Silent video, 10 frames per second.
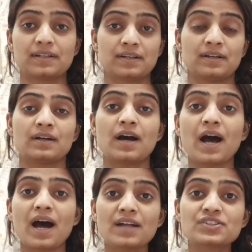बट
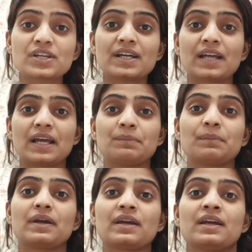आज के
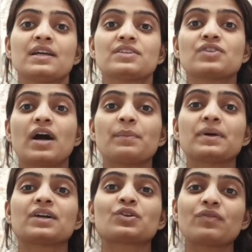टाइम में
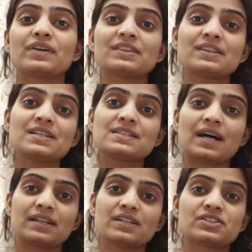जहाँ पे कट ऑफ
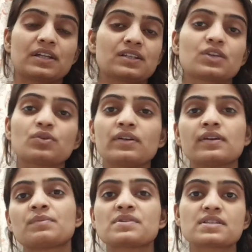इतनी ज़्यादा जाती
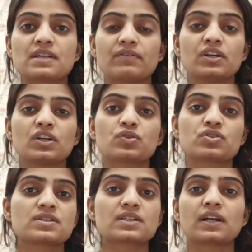है तो हंड्रेड में से
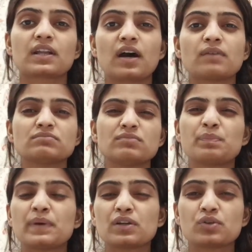सेवेंटी क्वेश्चंस करना
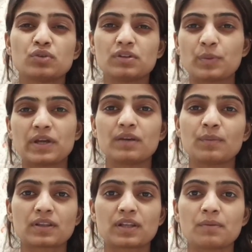बिल्कुल
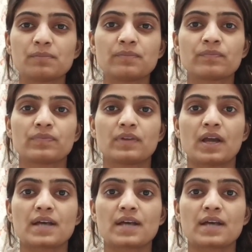भी मतलब